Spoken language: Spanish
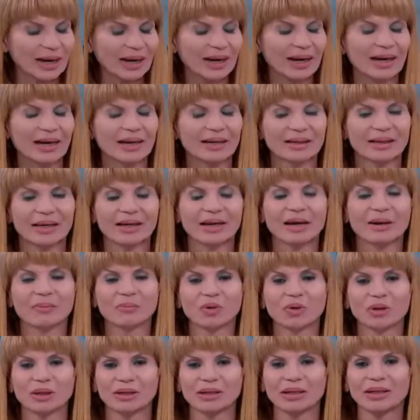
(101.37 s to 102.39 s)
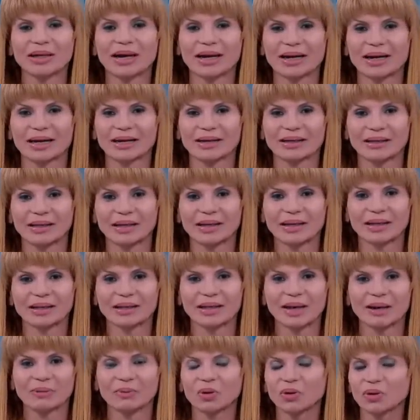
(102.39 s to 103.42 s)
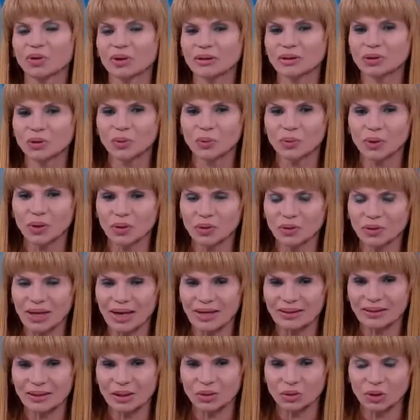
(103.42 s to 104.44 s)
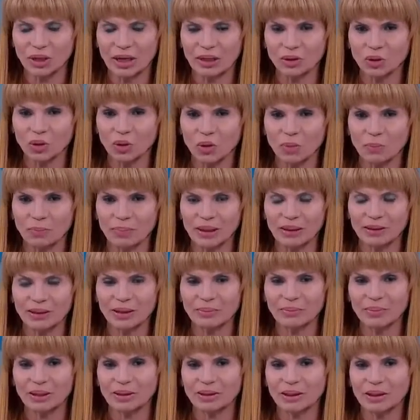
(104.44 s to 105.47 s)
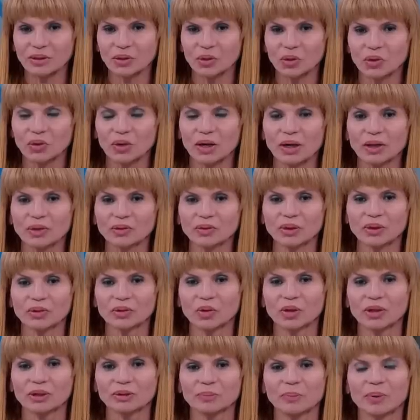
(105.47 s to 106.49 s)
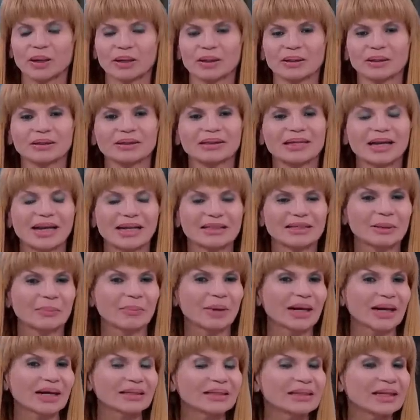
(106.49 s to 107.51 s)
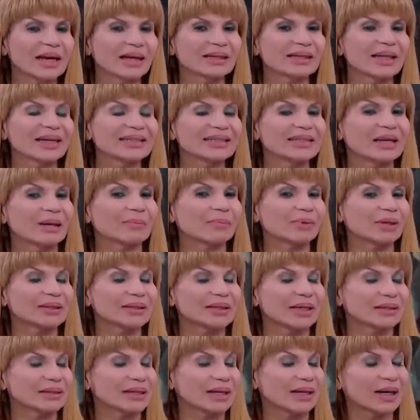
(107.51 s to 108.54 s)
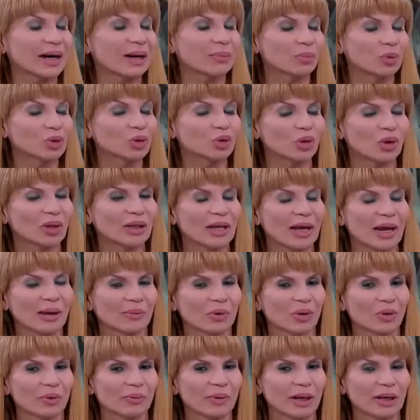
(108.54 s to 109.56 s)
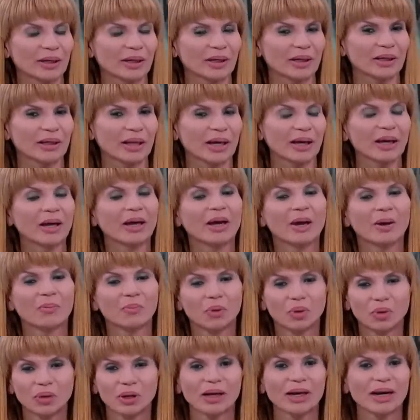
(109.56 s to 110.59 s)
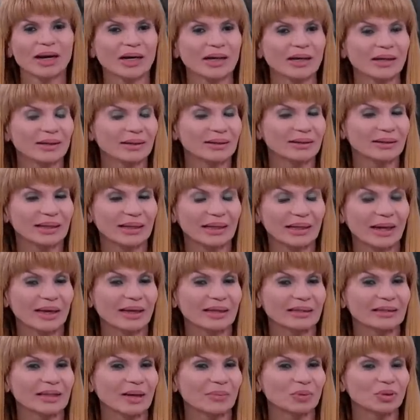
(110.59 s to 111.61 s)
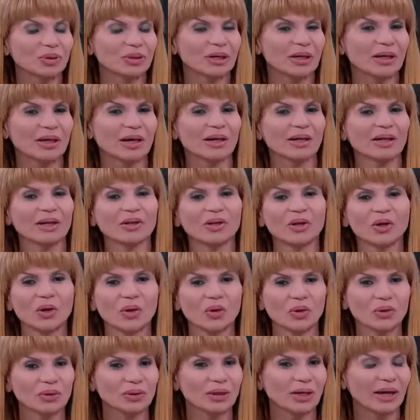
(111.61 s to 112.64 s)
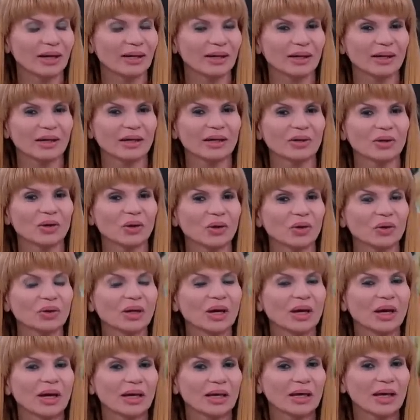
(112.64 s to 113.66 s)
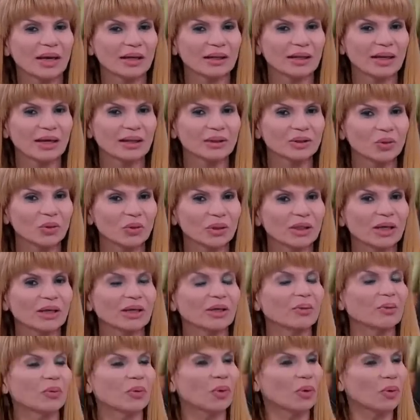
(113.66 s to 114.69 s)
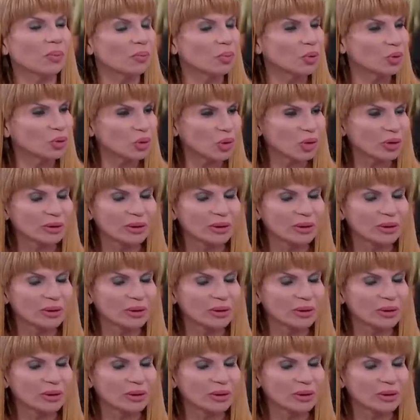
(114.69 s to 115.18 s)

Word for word: la carta de la y la carta del diablo que estuvieron azotando completamente en todos lados y en todas partes. La Semana Santa siempre se acerca mucho el diablo, Blanquita, porque la gente está muy cerca de Dios, la religión, y ahí te das cuenta que hubo mucho